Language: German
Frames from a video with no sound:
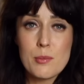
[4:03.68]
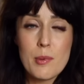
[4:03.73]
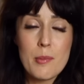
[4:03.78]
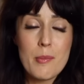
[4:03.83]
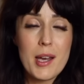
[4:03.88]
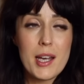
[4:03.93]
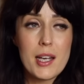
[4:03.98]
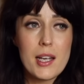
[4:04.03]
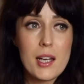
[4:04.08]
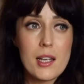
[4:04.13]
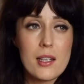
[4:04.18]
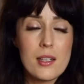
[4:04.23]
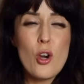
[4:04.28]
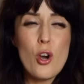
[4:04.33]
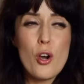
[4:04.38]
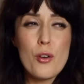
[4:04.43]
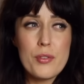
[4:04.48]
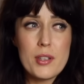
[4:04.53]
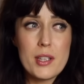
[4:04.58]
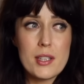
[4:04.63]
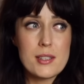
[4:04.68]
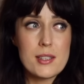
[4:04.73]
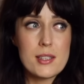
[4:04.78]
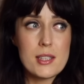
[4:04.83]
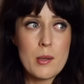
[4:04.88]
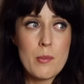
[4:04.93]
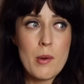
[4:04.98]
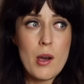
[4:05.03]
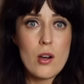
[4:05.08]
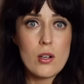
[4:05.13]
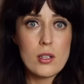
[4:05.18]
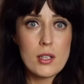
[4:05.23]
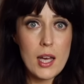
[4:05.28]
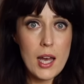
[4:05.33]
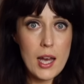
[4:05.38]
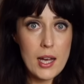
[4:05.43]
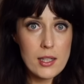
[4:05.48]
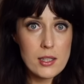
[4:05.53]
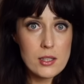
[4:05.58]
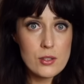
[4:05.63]
mehr machen kann. Häufig ist es aber auch eine
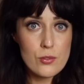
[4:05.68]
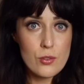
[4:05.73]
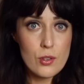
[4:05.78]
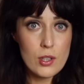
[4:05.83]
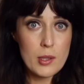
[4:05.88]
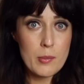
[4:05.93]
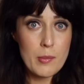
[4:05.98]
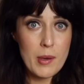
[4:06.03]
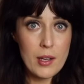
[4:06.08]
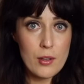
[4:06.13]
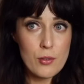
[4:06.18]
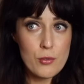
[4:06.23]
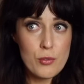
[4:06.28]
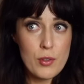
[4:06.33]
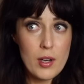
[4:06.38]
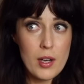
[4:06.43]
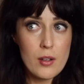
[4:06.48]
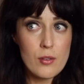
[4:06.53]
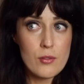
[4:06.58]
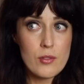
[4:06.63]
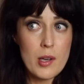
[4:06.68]
Angst vor dem Anfang,